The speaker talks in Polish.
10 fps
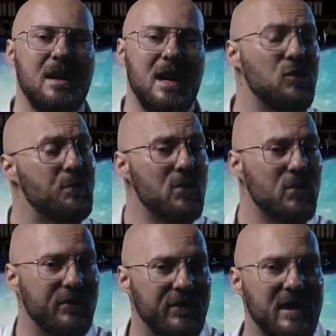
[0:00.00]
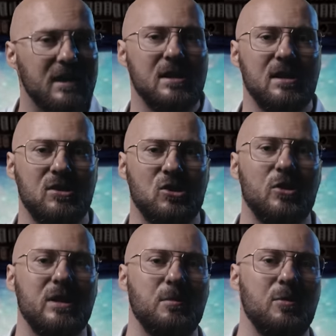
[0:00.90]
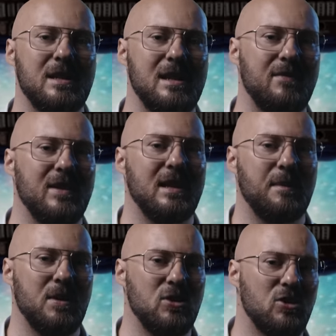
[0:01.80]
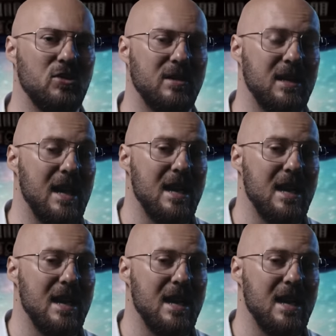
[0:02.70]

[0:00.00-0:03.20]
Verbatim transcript: aż po konflikty z rządem USA w latach 50.,